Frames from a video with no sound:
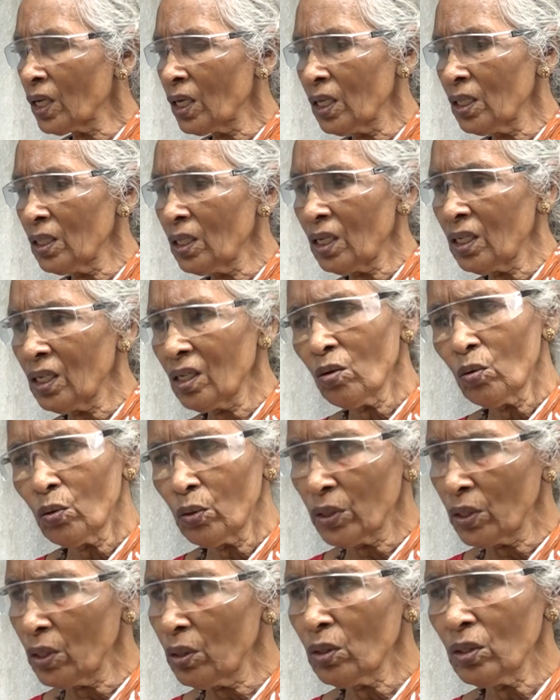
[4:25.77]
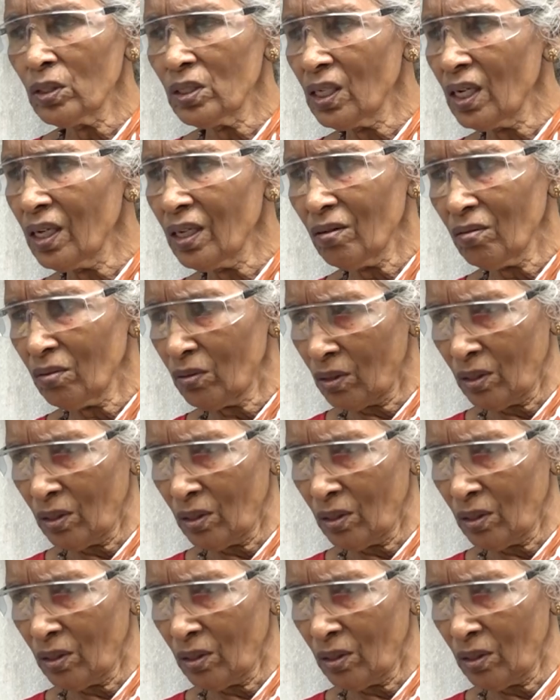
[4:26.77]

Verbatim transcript: ఏందని కొద్ది రోజులే